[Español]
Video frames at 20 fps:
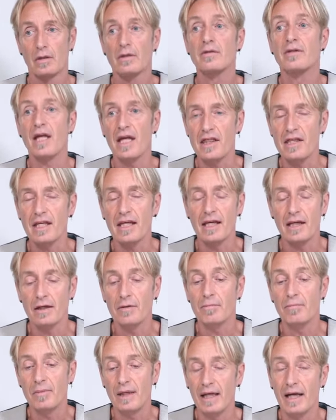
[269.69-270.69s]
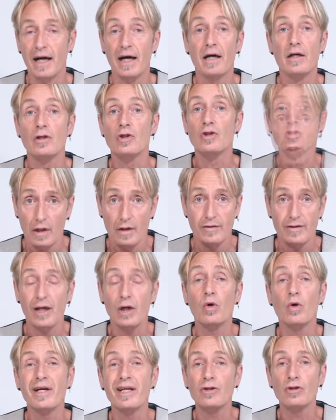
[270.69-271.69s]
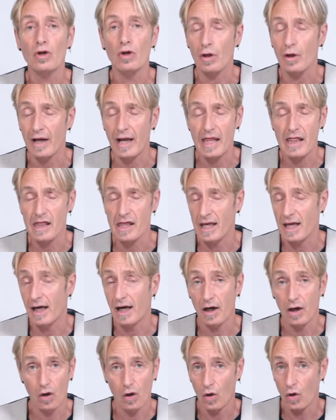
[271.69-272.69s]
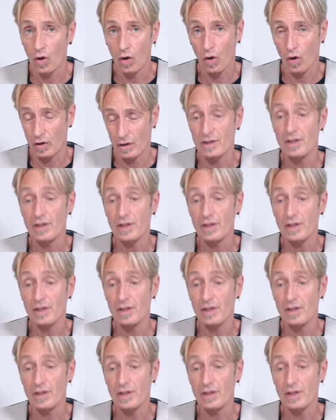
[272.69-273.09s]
decir, mira, tengo intolerancia o,